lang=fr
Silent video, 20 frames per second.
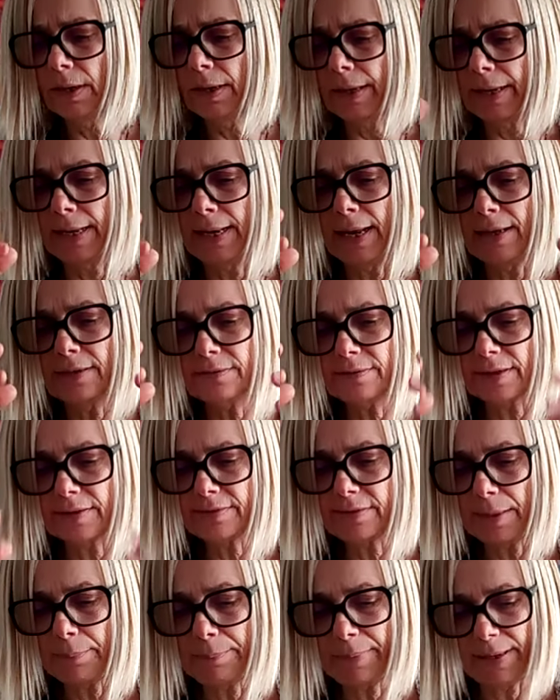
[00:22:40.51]
et là, ça
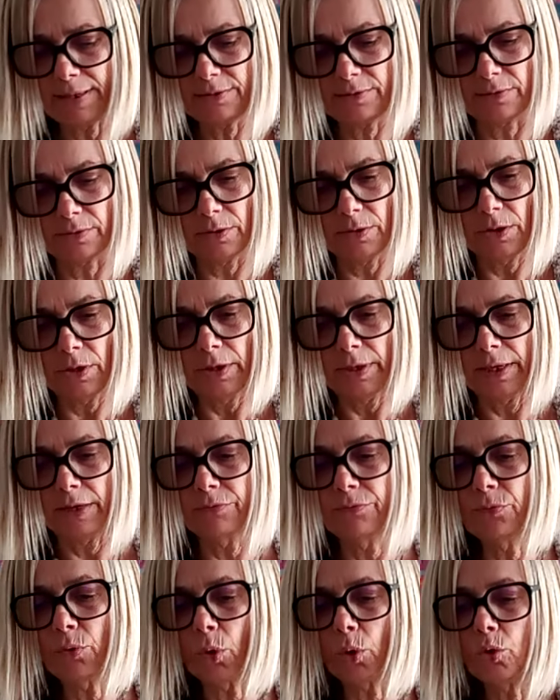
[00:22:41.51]
s'apaise. Et
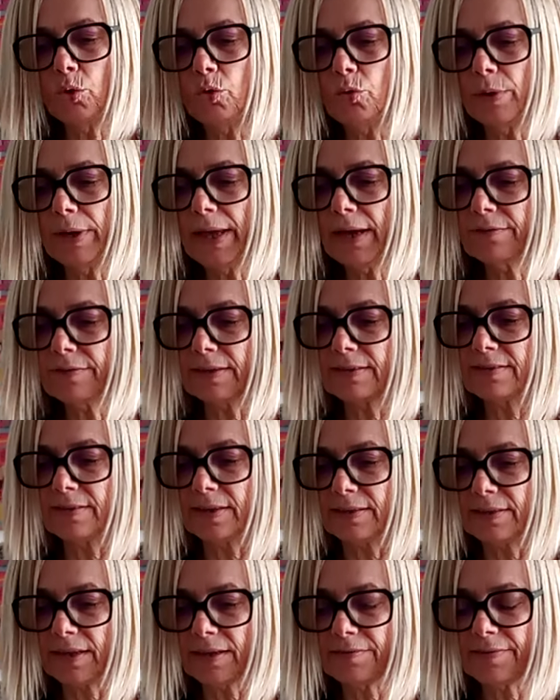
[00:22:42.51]
vous renouez avec
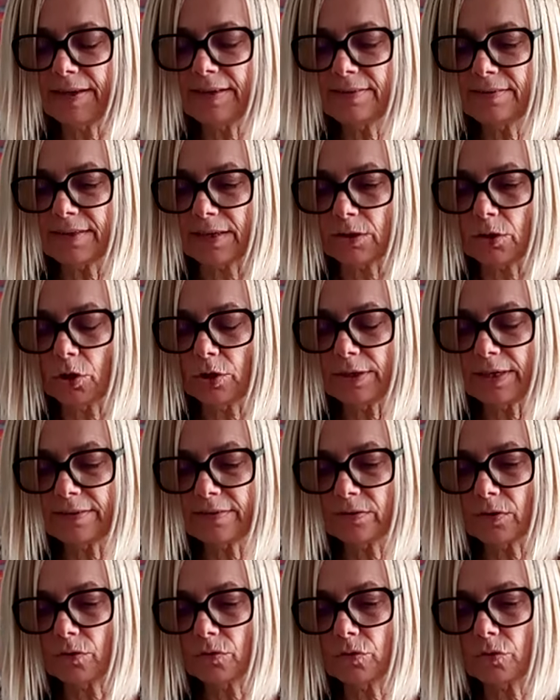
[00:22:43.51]
cet éveil, cette
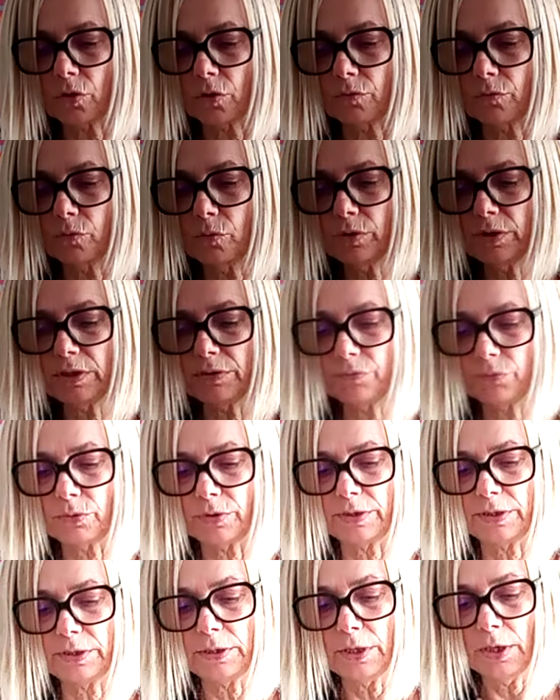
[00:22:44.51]
connaissance en vous qui vous
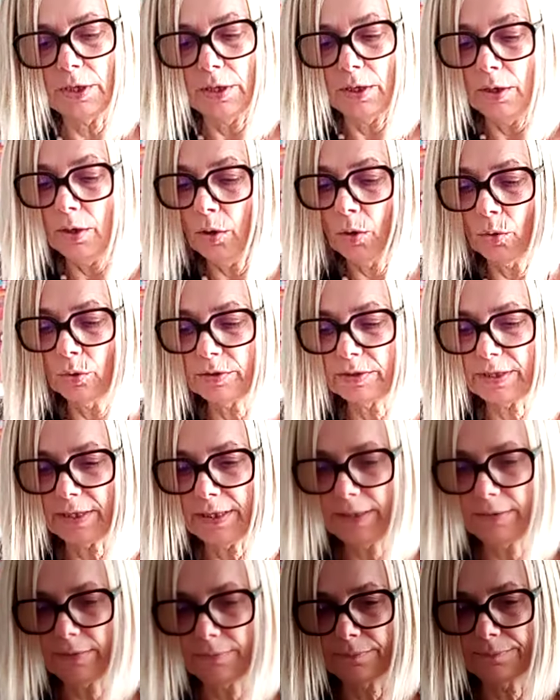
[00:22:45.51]
dit, OK,
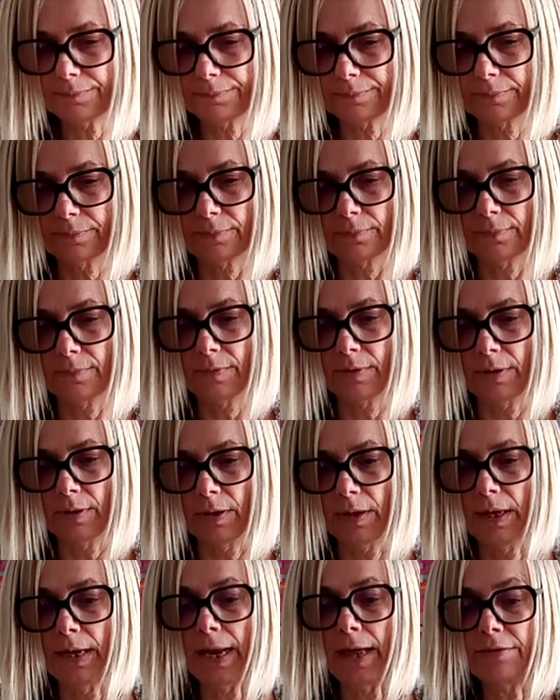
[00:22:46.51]

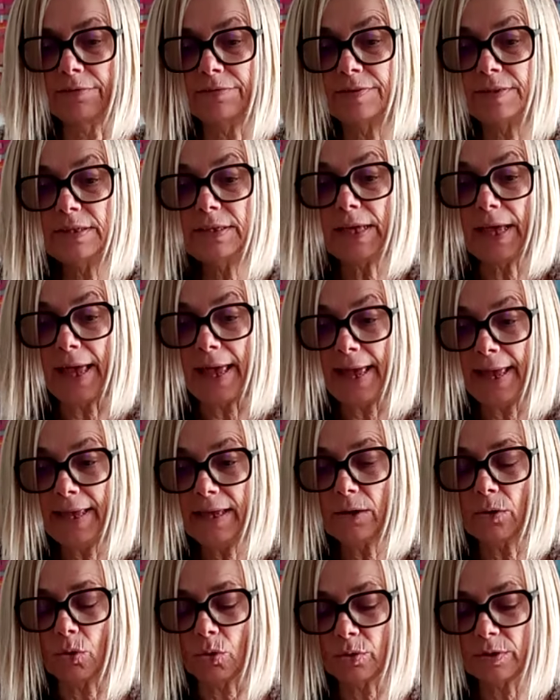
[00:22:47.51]
la vie
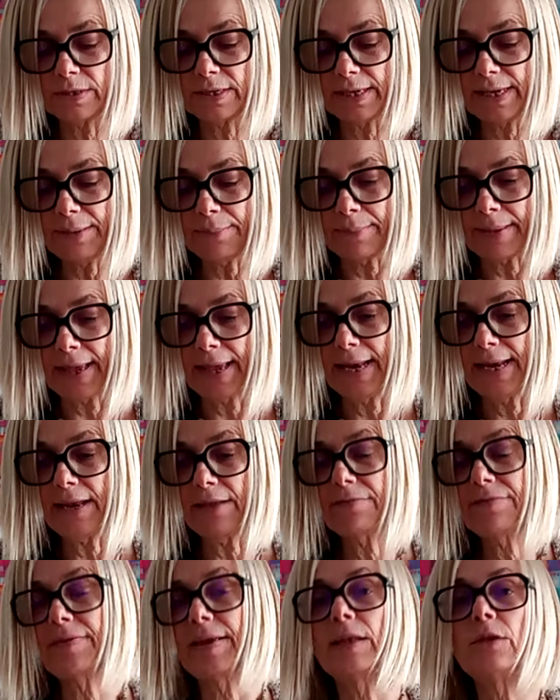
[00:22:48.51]
est ok, mais elle est
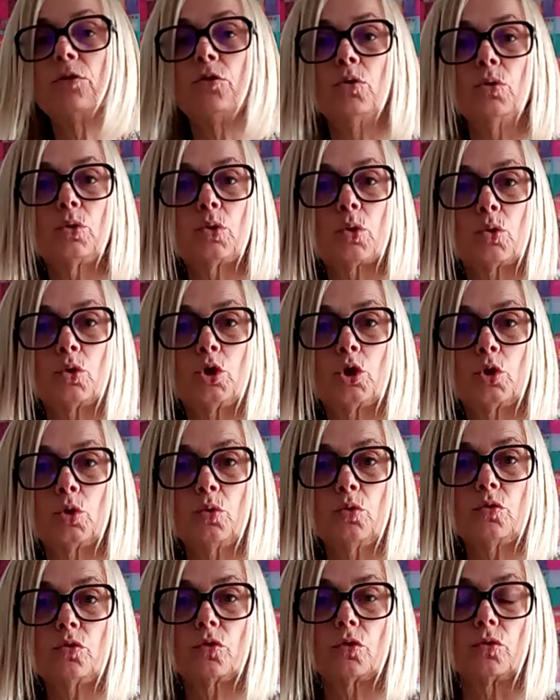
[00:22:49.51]
faite d'autre
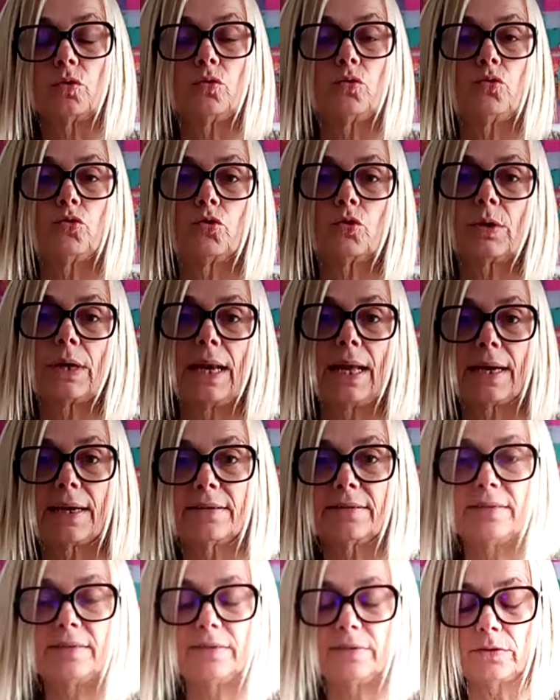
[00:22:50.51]
chose que toujours de la
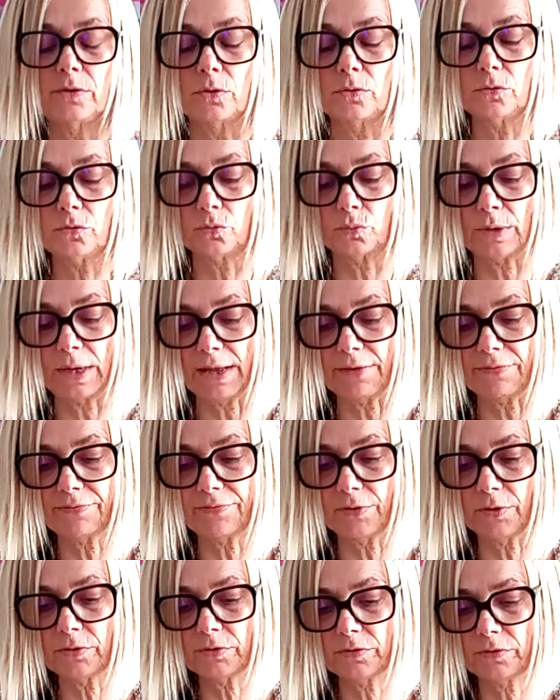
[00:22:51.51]
résistance ou de la
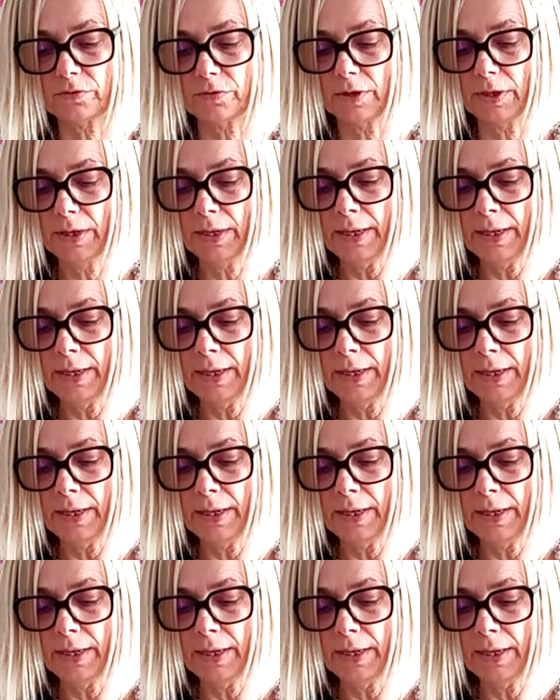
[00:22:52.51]
force.